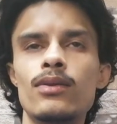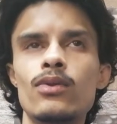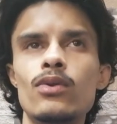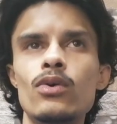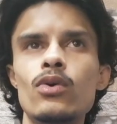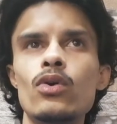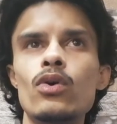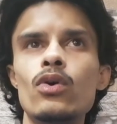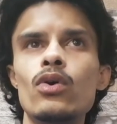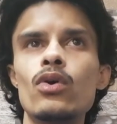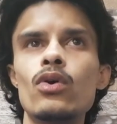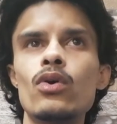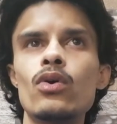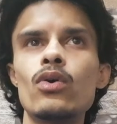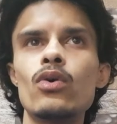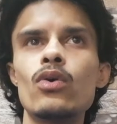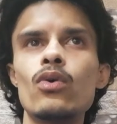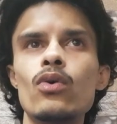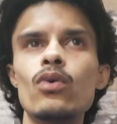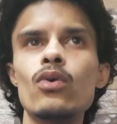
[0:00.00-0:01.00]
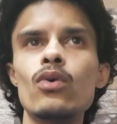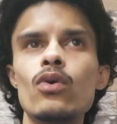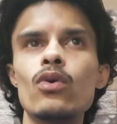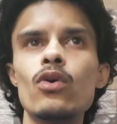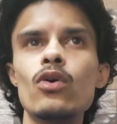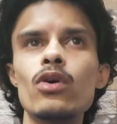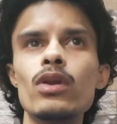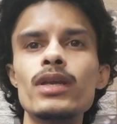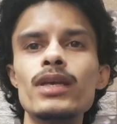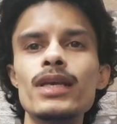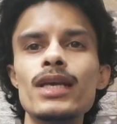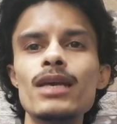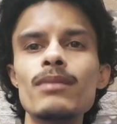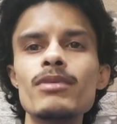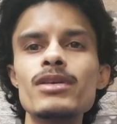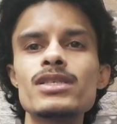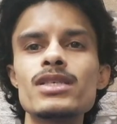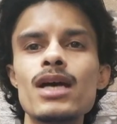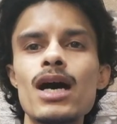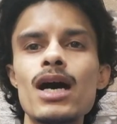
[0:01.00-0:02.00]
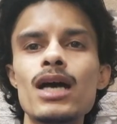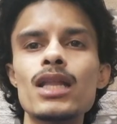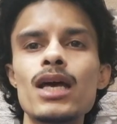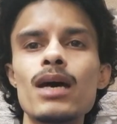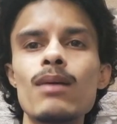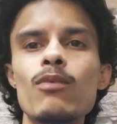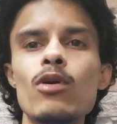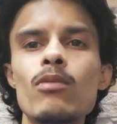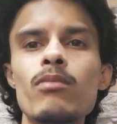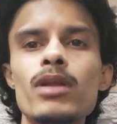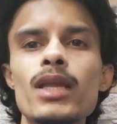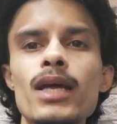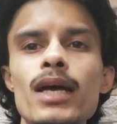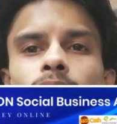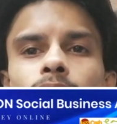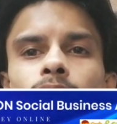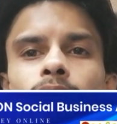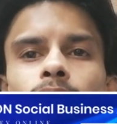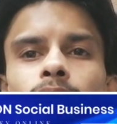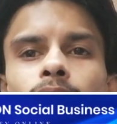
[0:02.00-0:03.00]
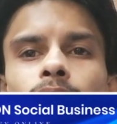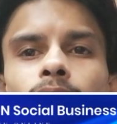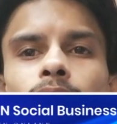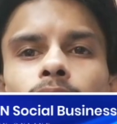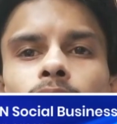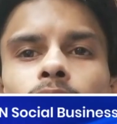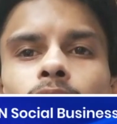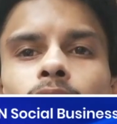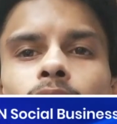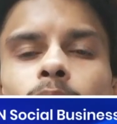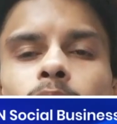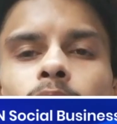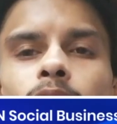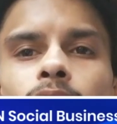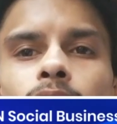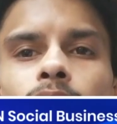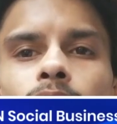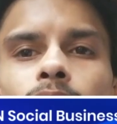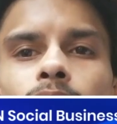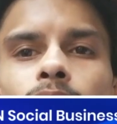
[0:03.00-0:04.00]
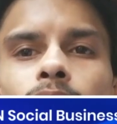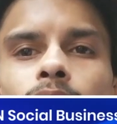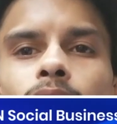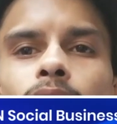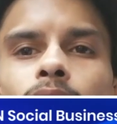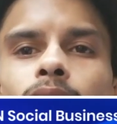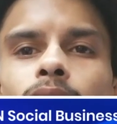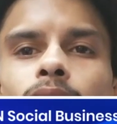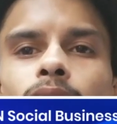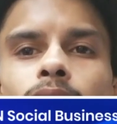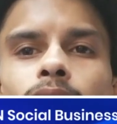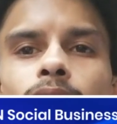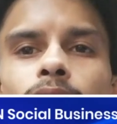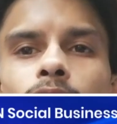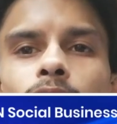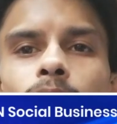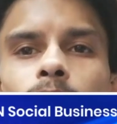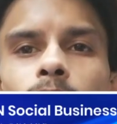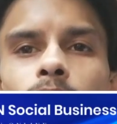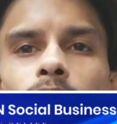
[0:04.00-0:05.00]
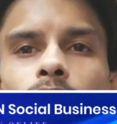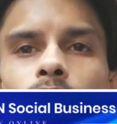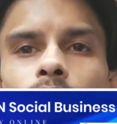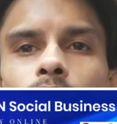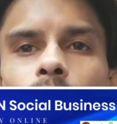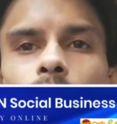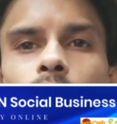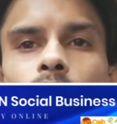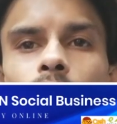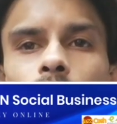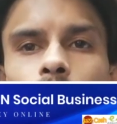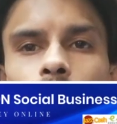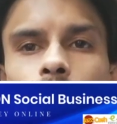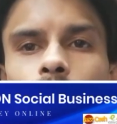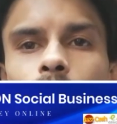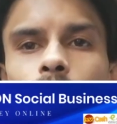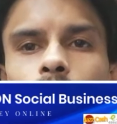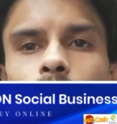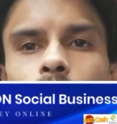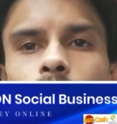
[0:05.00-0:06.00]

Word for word: तो और ये भी साथ आपको बताया गया है कि आपने अलग अलग टाइम पे काम करना है